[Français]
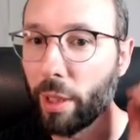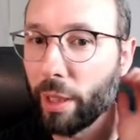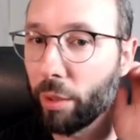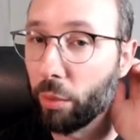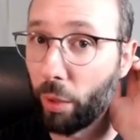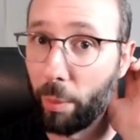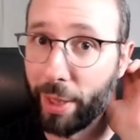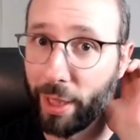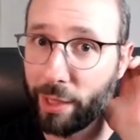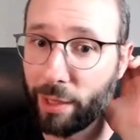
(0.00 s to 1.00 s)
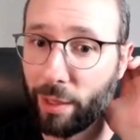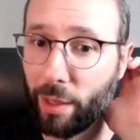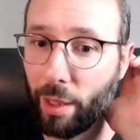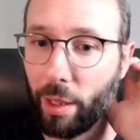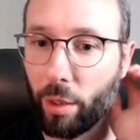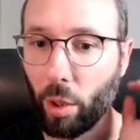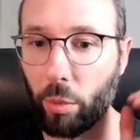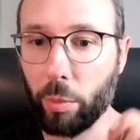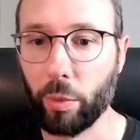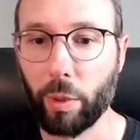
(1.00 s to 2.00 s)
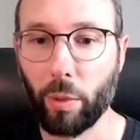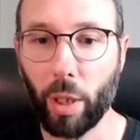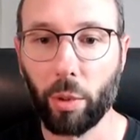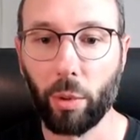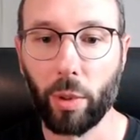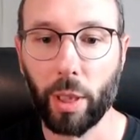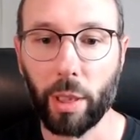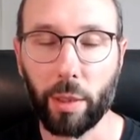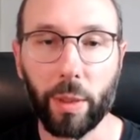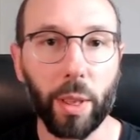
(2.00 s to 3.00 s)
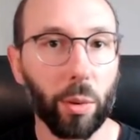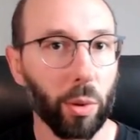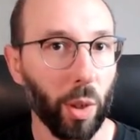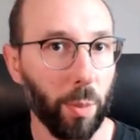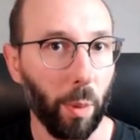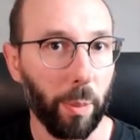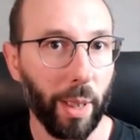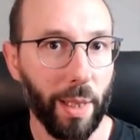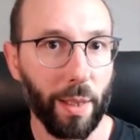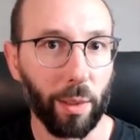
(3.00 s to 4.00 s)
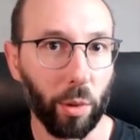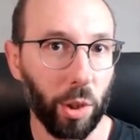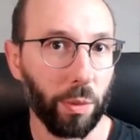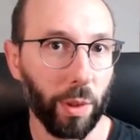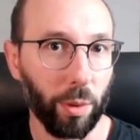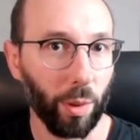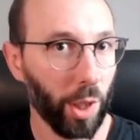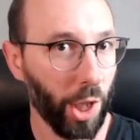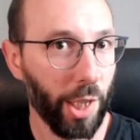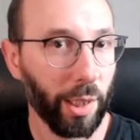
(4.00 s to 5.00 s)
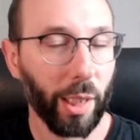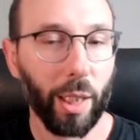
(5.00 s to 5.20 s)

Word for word: et du format test. vous pouvez voir que les vidéos correspondent pas à celles que j'ai fait sur la chaîne,